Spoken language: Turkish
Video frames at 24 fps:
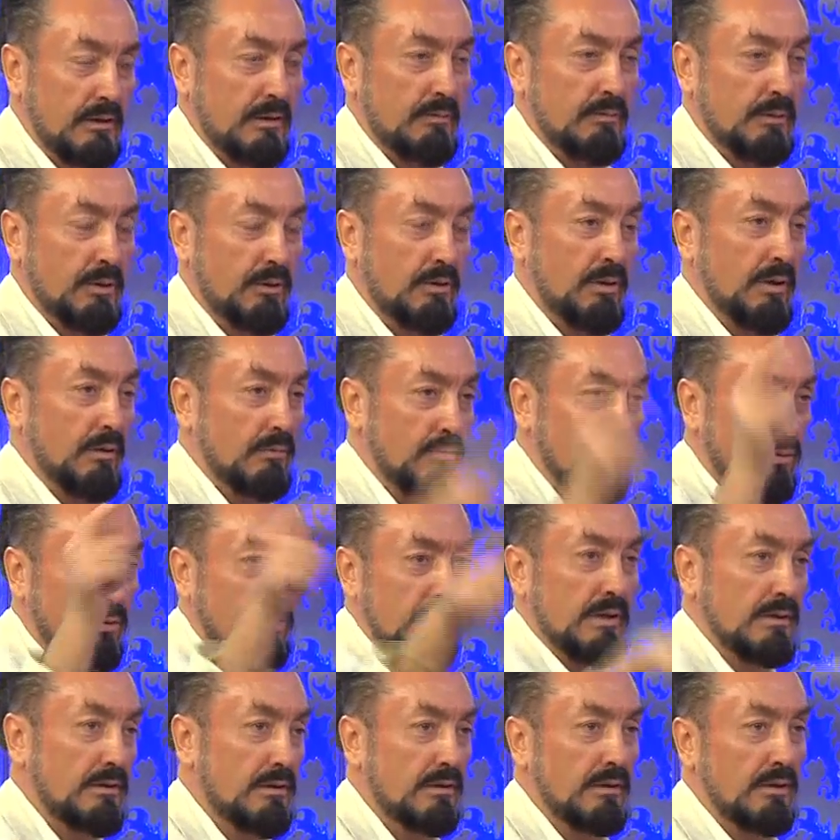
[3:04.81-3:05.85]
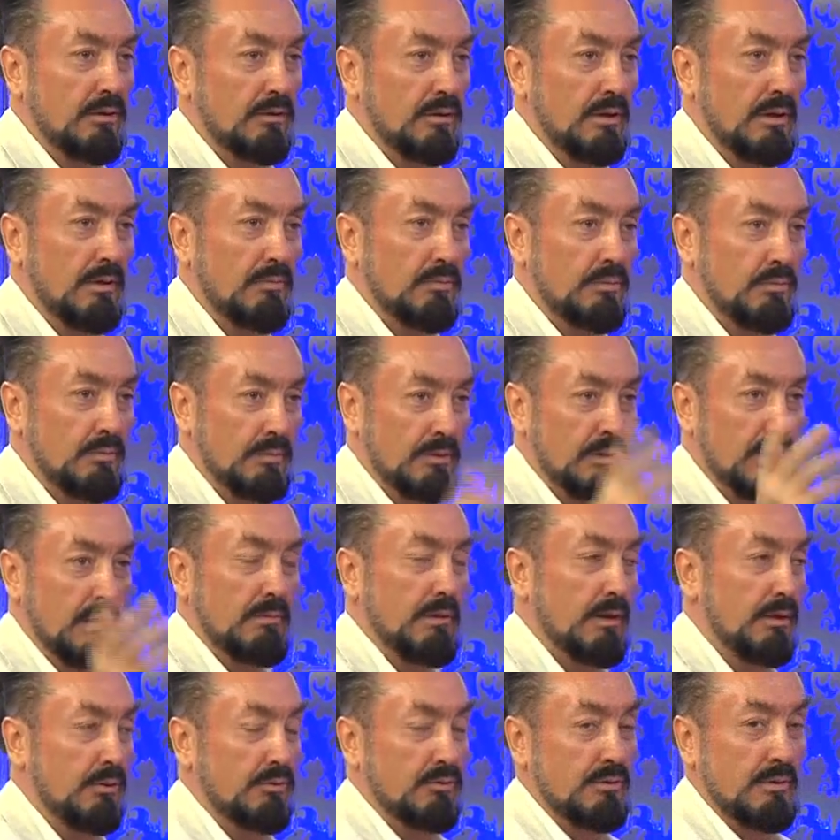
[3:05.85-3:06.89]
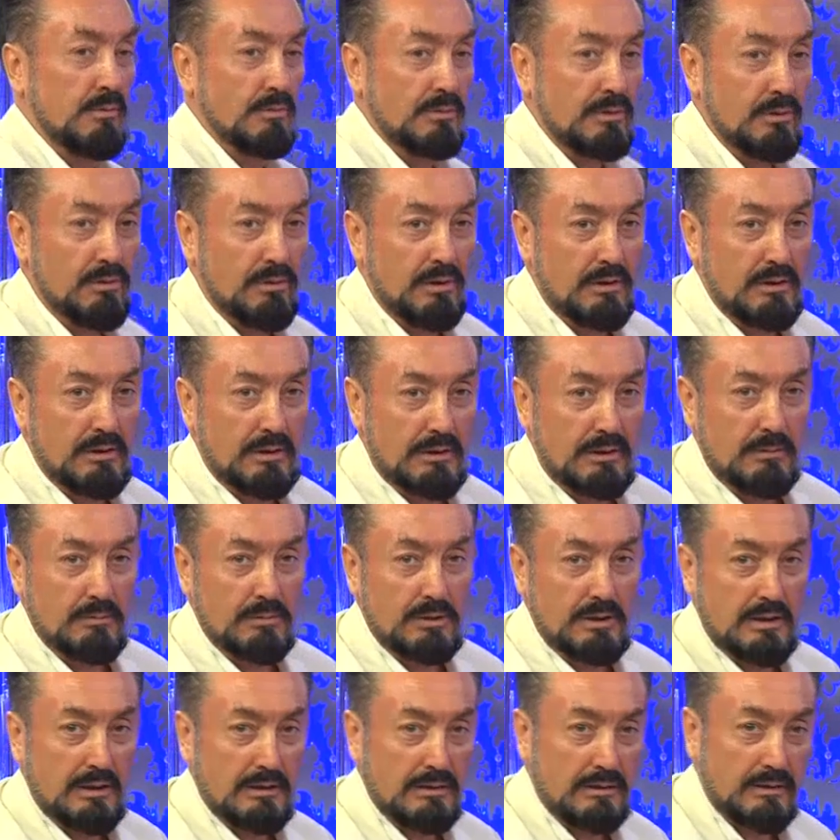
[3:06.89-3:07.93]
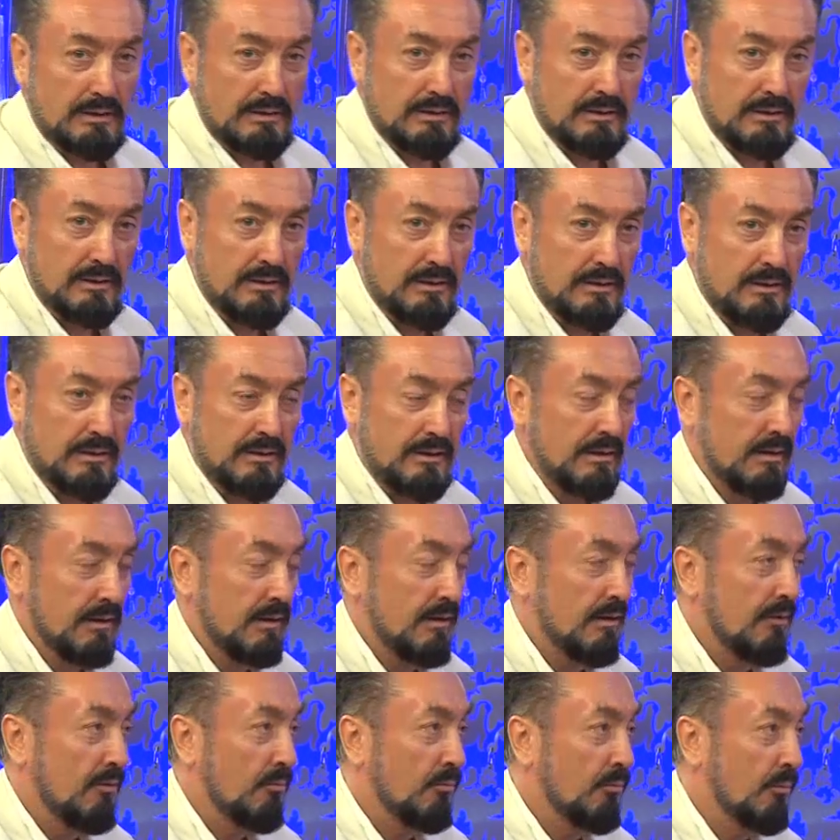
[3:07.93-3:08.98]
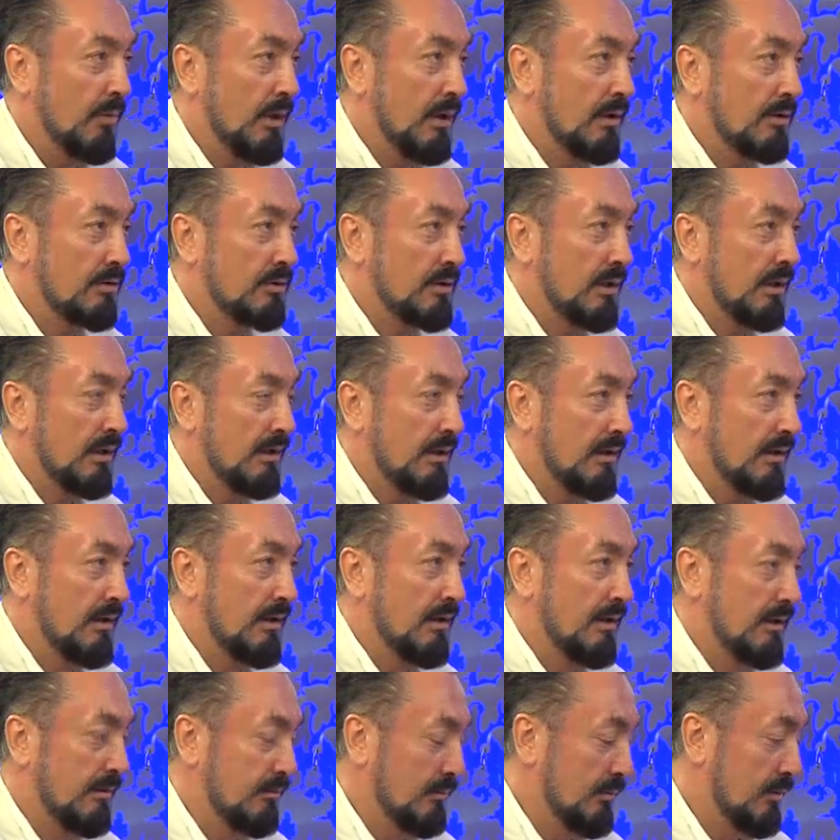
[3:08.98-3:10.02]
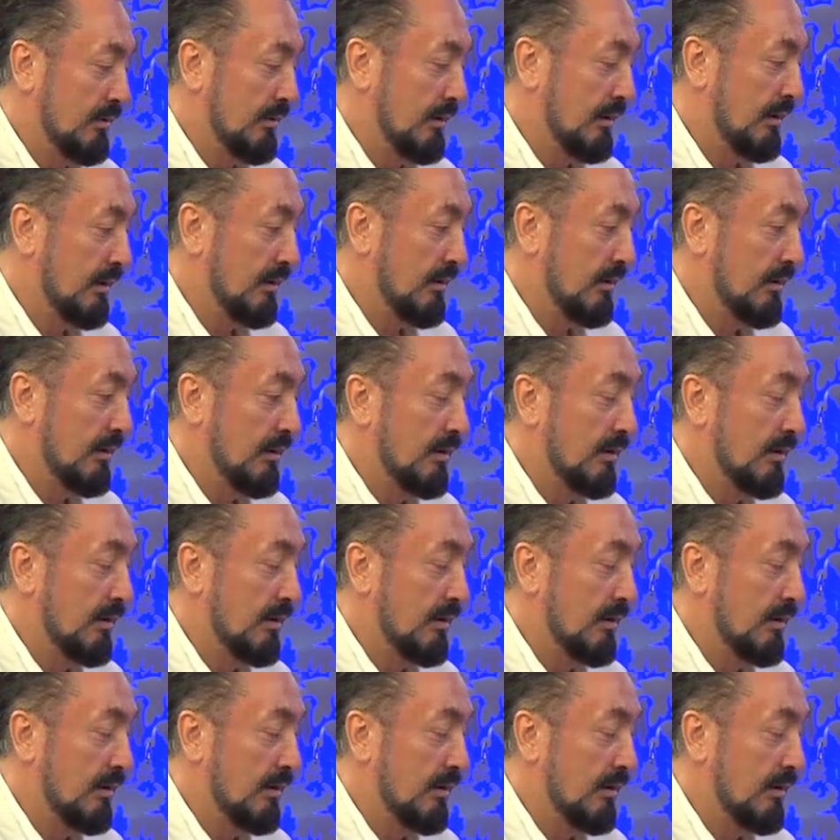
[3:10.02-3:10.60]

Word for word: Kimden öğrenmiş? Hocasından öğrenmiş. Biz de Erbakan hocamızdan öğrendiklerimizi yazdık. Maşallah. Maşallah. Maşallah. Elhamdülillah.